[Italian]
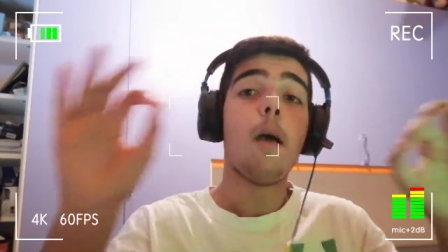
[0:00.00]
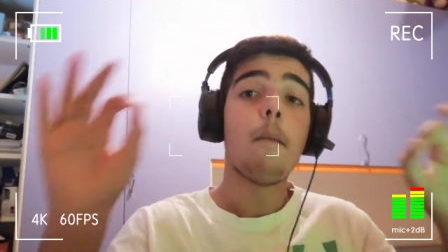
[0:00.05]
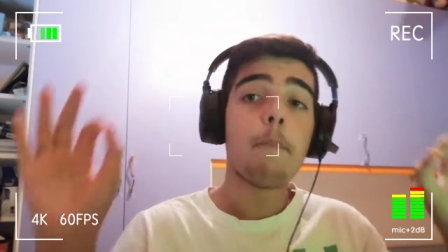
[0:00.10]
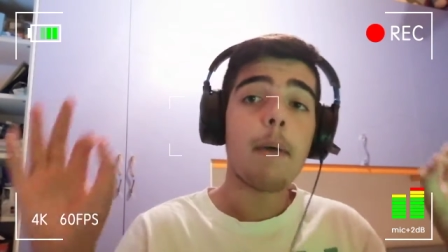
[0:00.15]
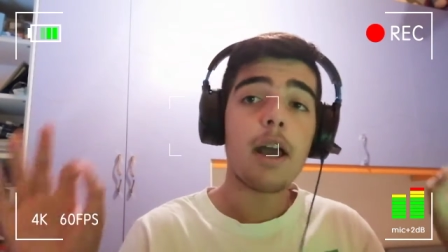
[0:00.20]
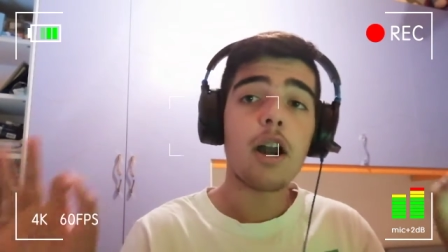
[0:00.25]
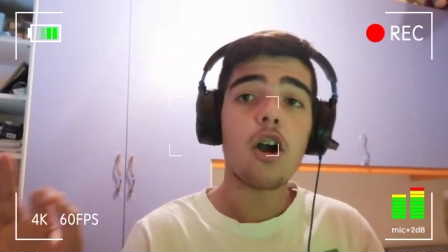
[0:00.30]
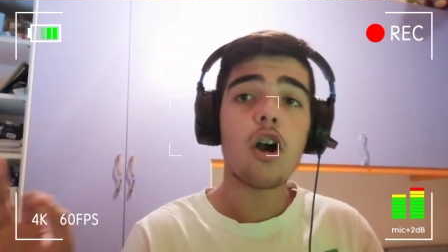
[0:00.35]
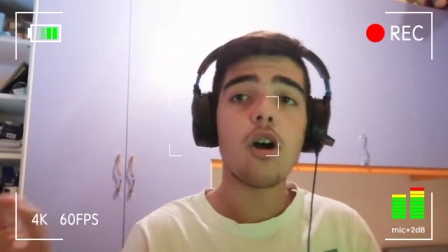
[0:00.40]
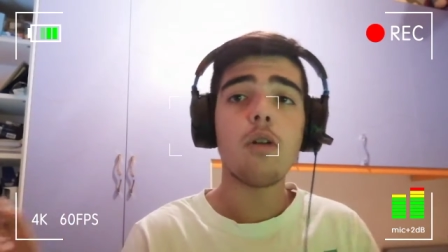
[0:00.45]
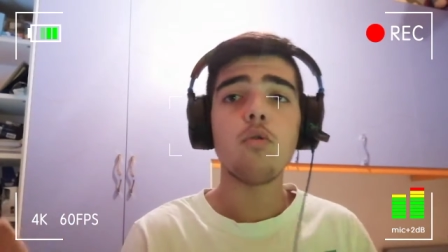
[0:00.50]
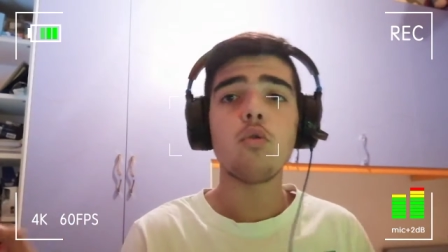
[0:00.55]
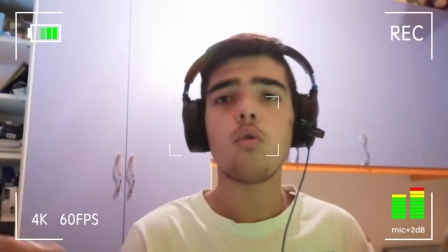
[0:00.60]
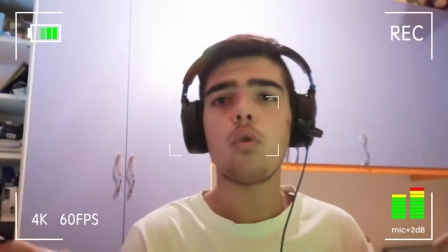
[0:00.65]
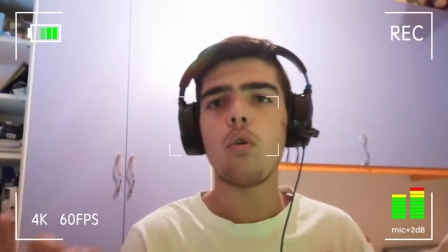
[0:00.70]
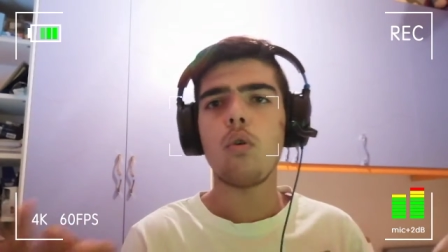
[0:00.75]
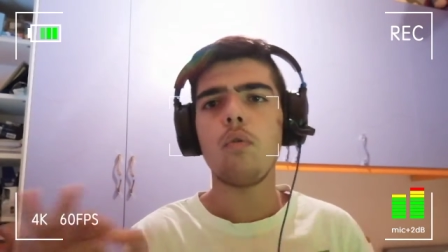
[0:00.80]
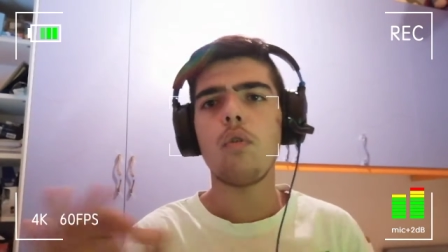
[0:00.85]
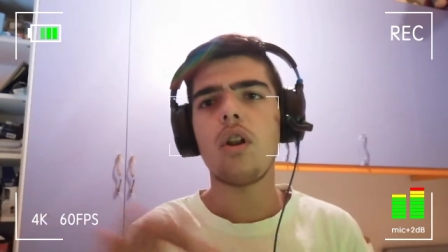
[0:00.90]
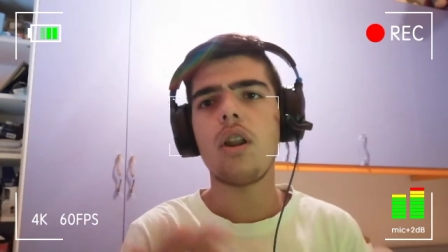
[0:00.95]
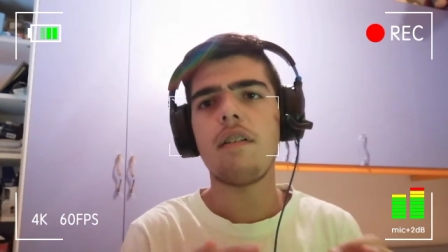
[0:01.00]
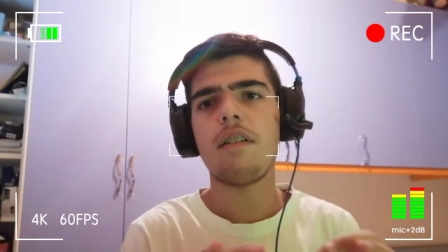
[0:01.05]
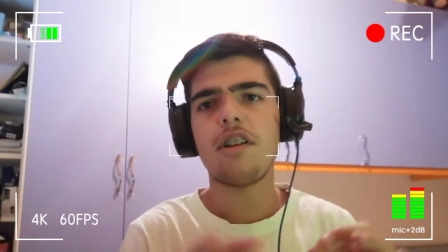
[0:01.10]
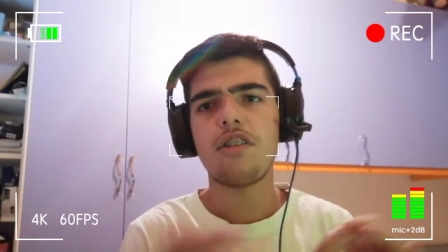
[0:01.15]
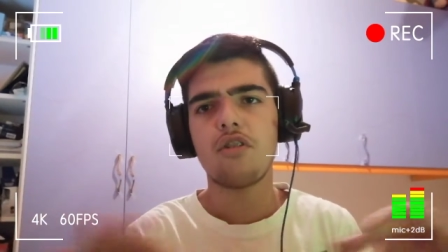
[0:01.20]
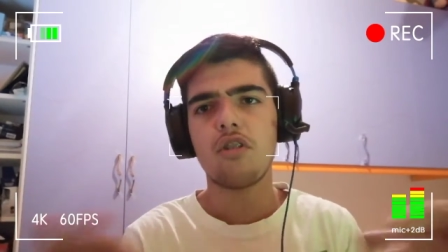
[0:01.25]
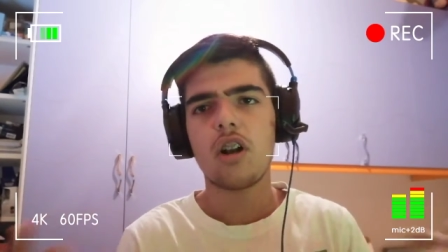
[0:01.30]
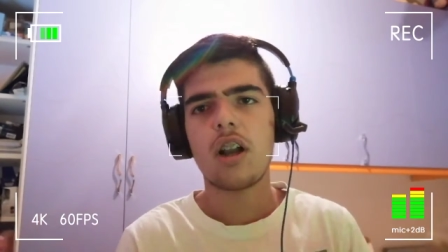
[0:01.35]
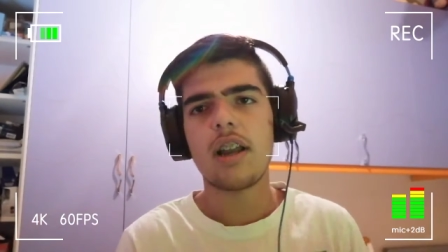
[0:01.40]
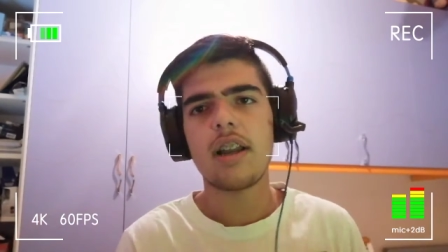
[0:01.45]
Però comunque lui voleva
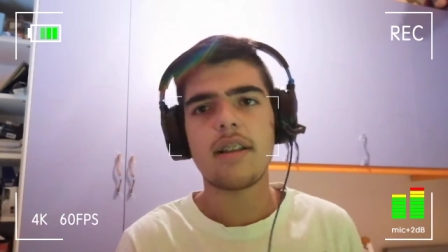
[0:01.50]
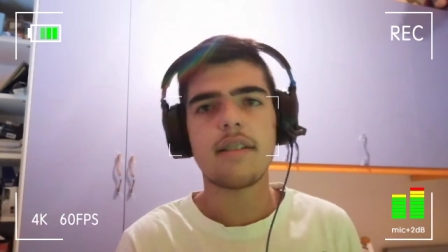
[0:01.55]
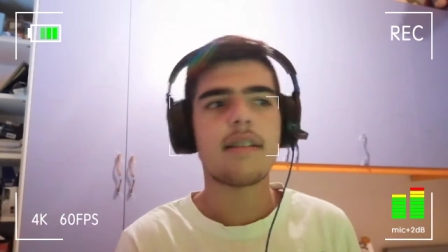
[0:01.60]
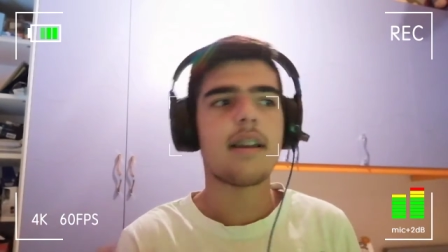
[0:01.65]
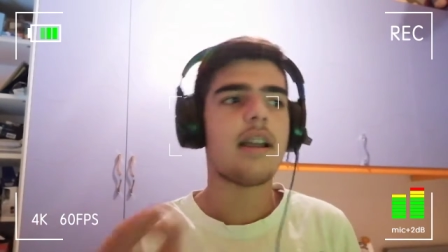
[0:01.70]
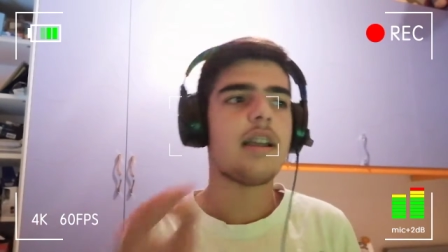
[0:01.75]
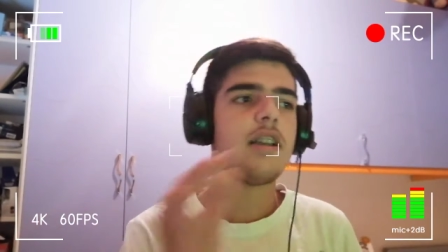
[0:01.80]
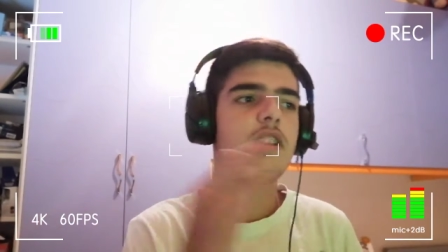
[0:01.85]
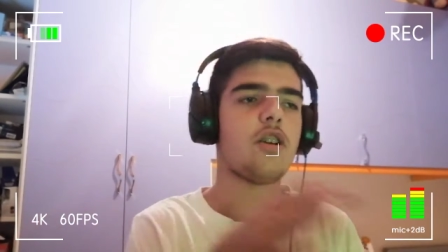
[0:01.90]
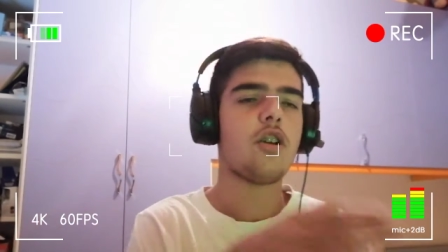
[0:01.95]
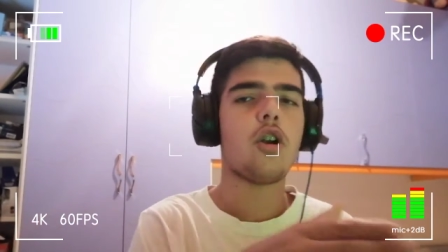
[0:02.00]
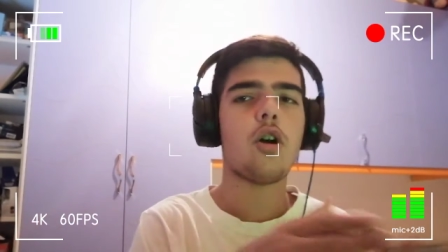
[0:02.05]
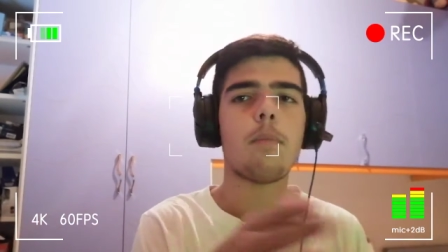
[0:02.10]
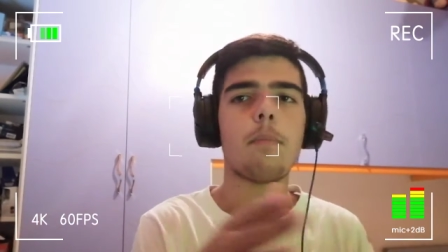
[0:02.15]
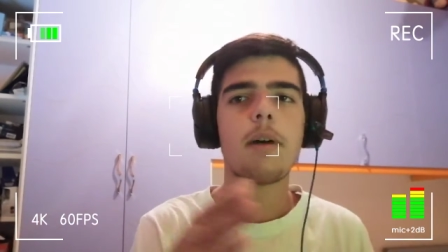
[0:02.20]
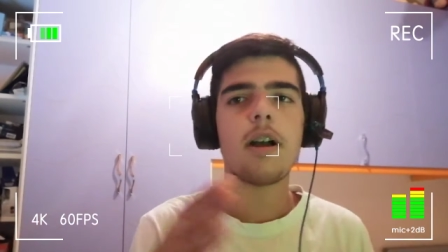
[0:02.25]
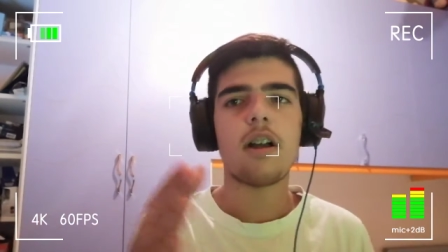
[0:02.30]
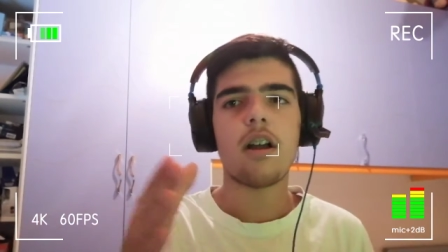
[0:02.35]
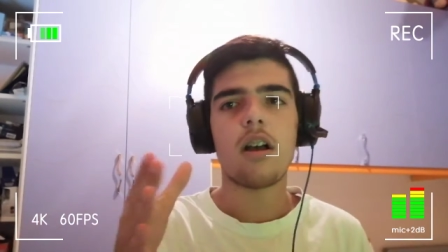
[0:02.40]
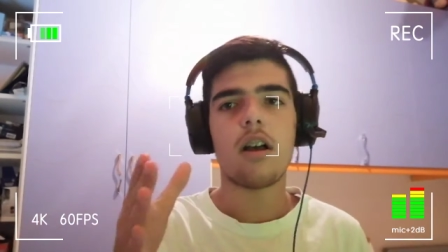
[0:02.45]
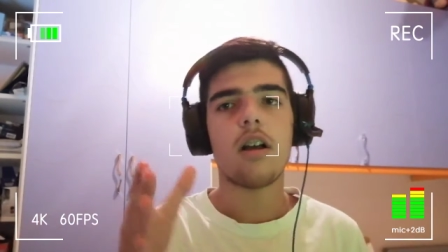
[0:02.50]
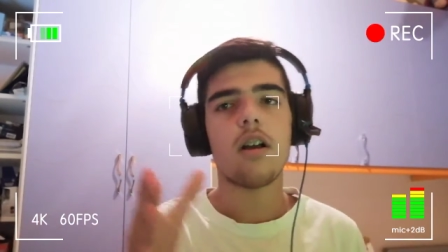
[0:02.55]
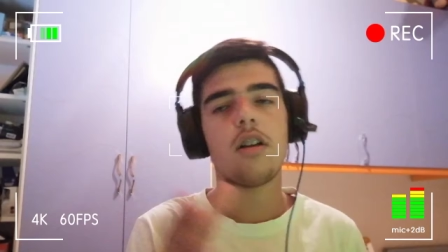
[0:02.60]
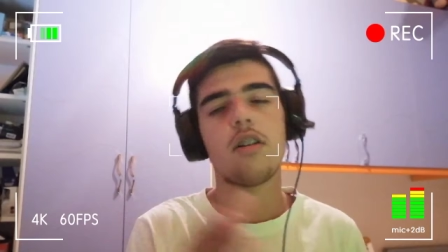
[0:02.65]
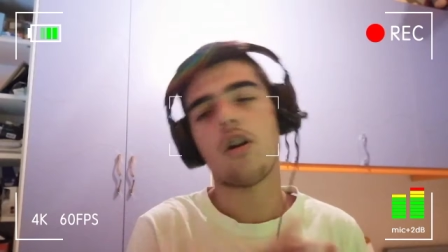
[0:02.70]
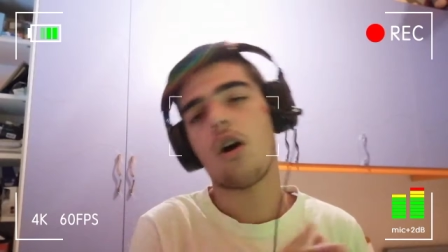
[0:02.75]
giocare tra... in Europa.